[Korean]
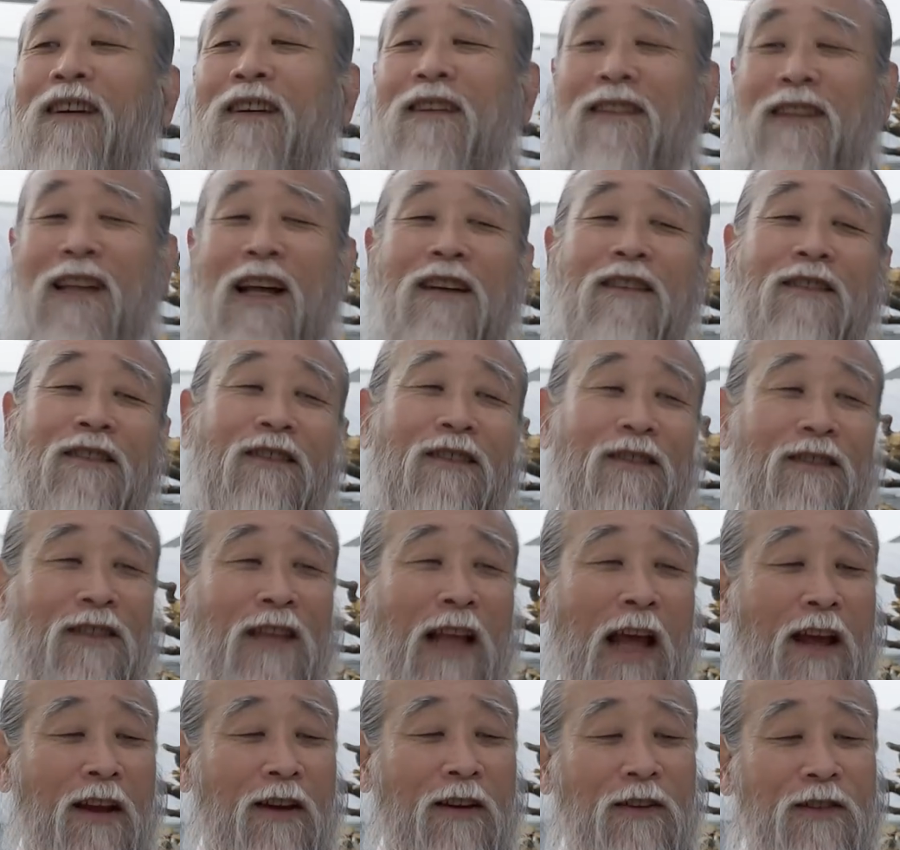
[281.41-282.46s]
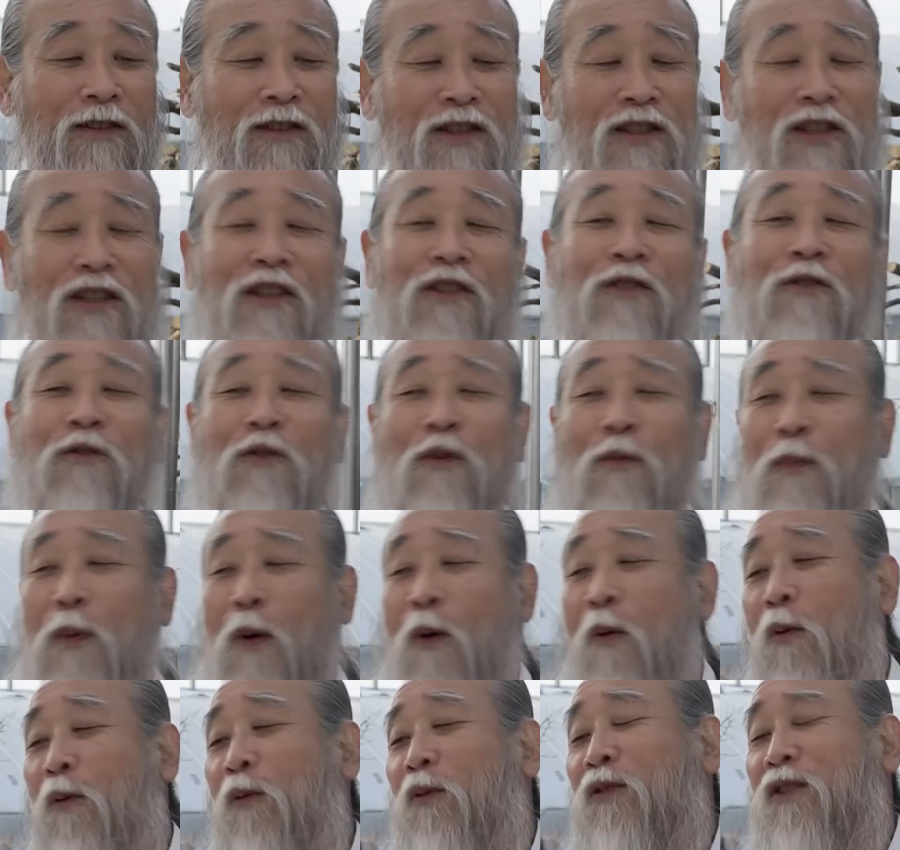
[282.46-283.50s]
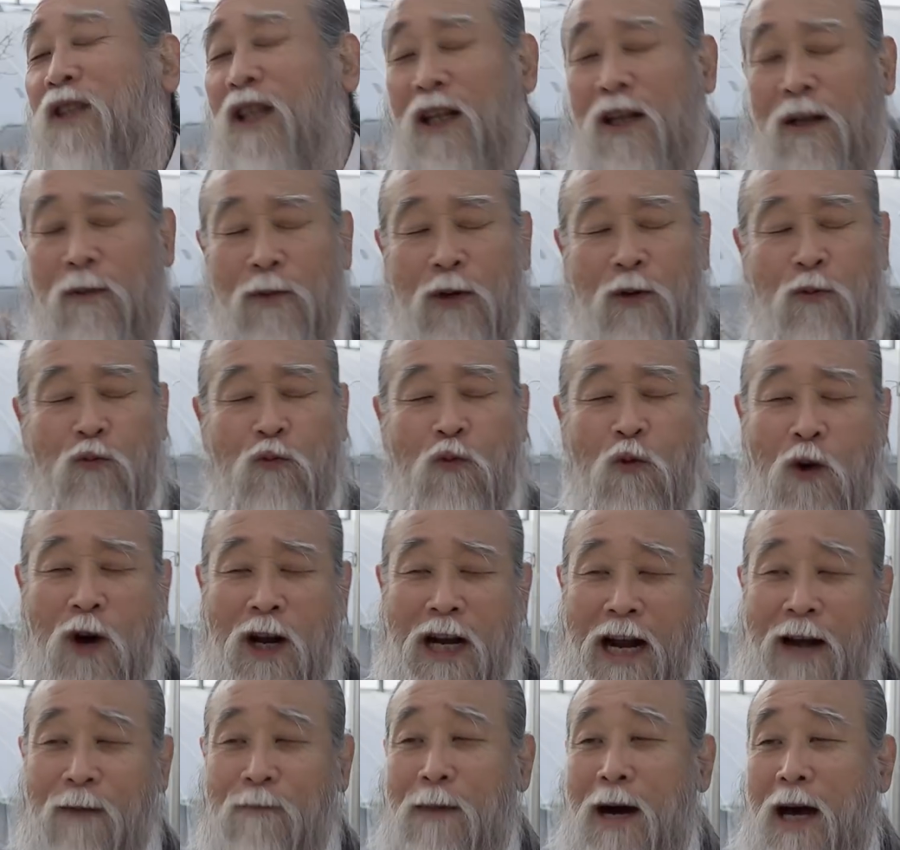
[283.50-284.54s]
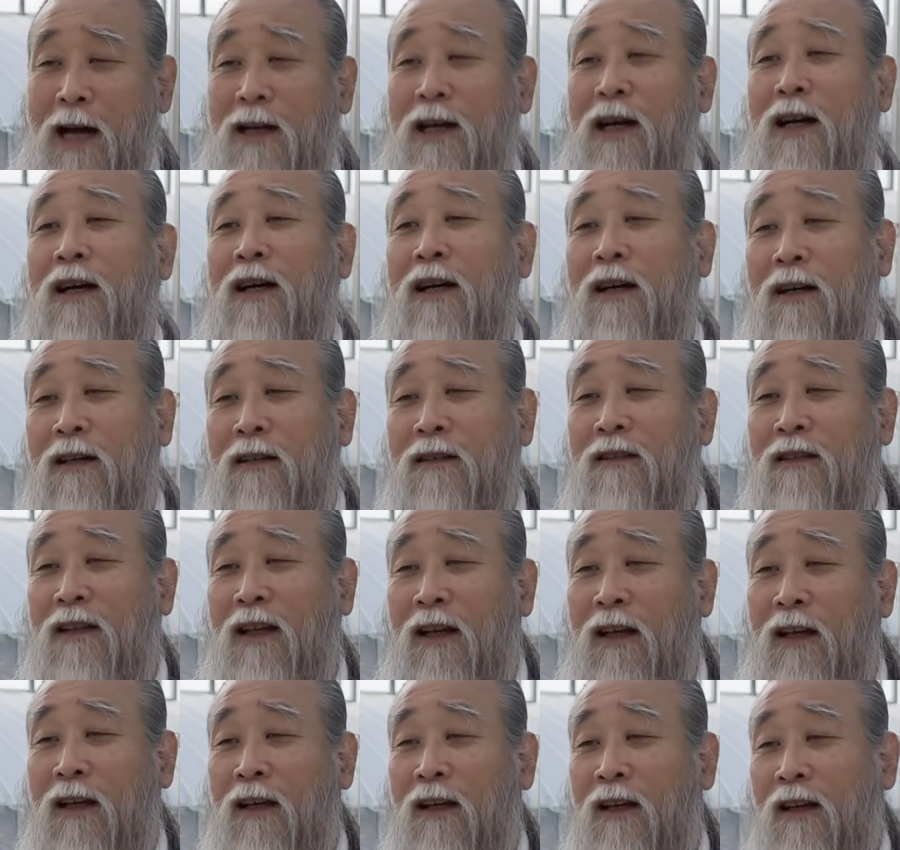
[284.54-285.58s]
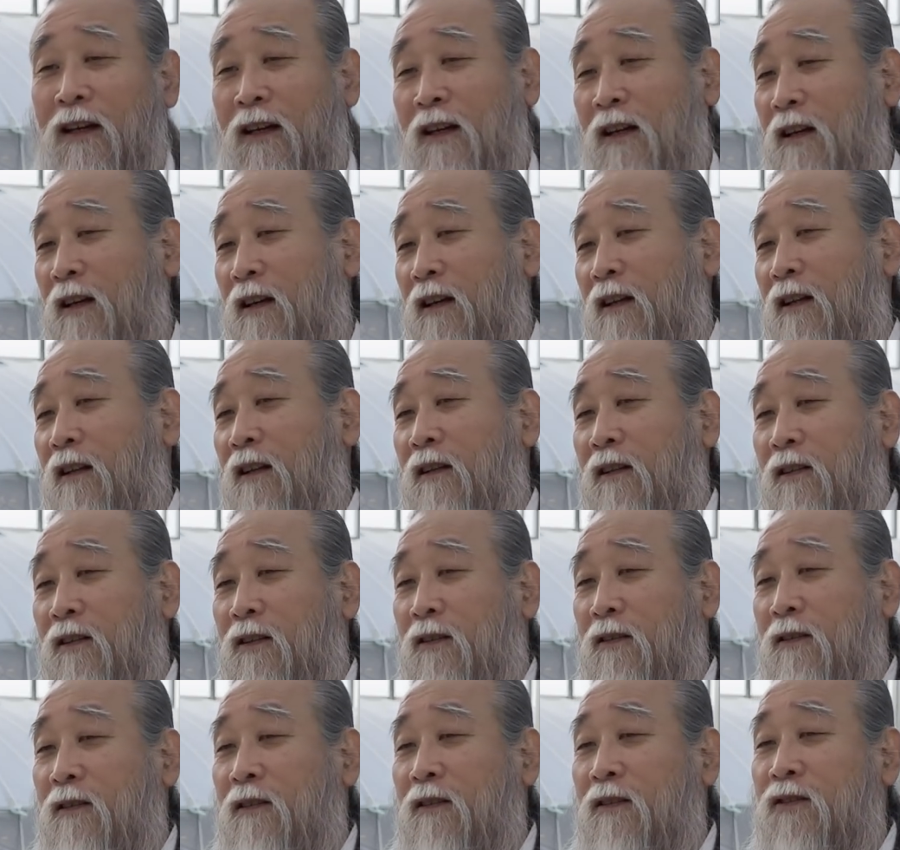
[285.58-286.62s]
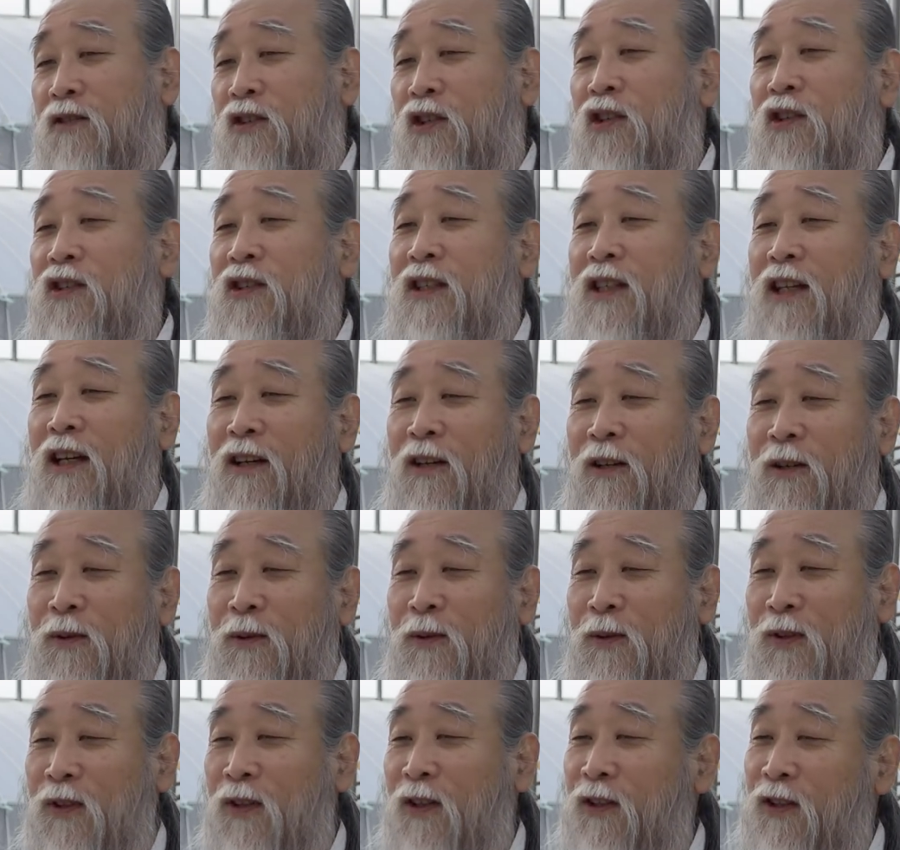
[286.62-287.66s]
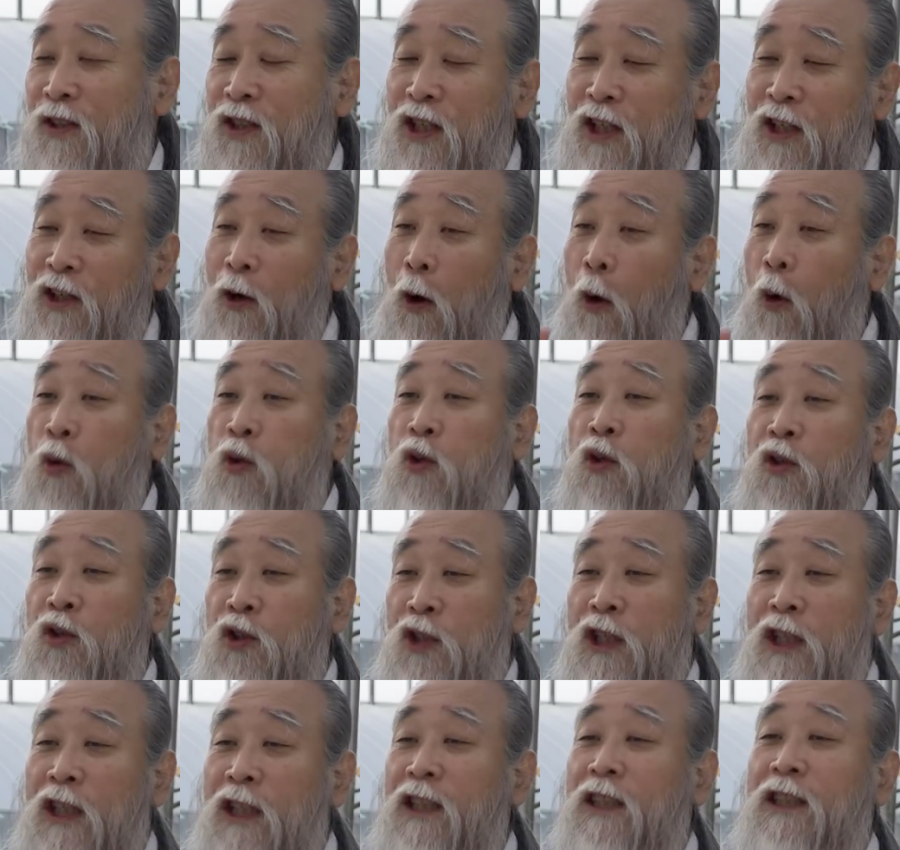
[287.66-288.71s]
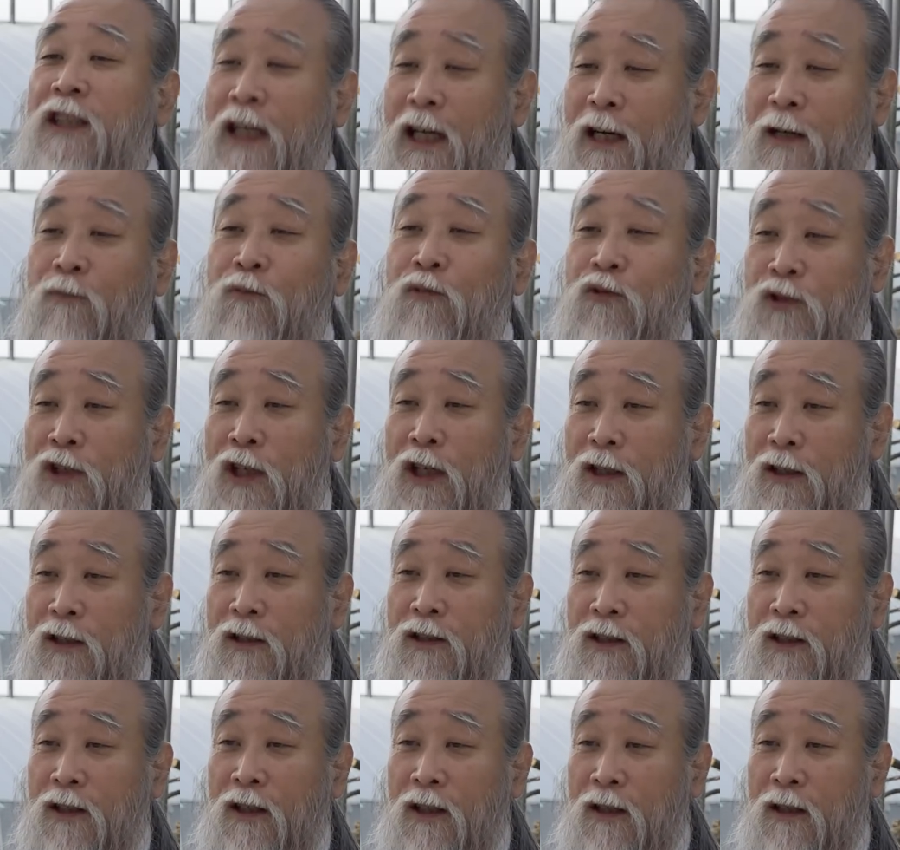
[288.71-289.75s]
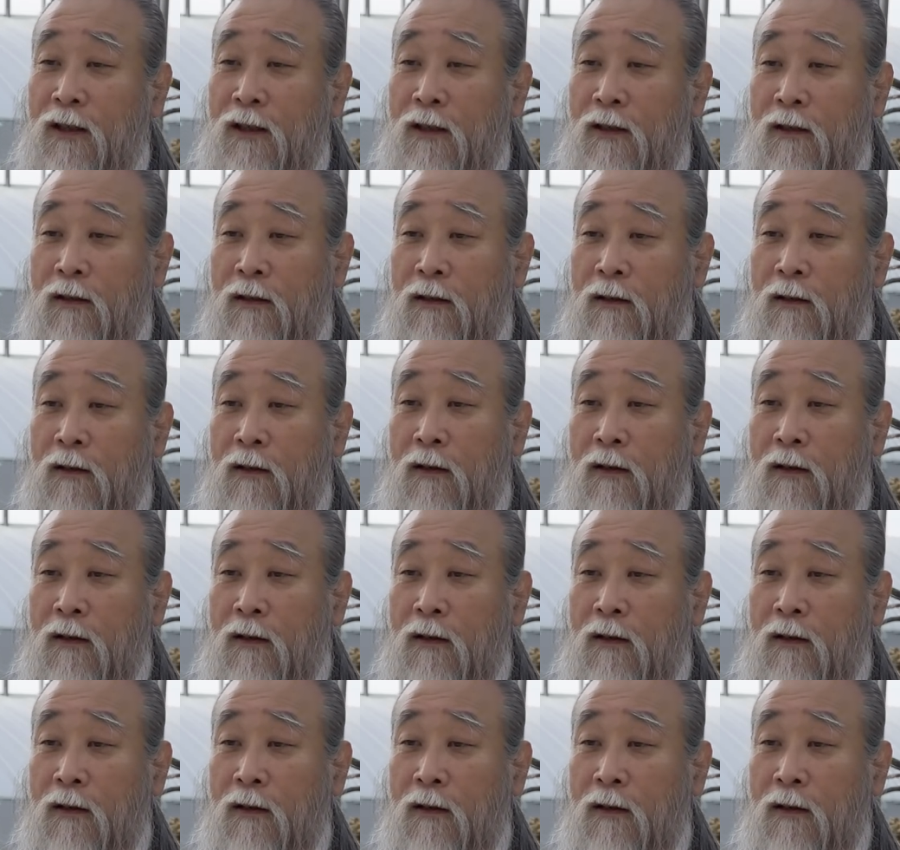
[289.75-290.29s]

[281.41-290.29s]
나는 내를 신으로 보는 사람이 워낙 많아. 근데 너 진짜로 너 신이 어떤 신이냐가 문제인 거지. 네.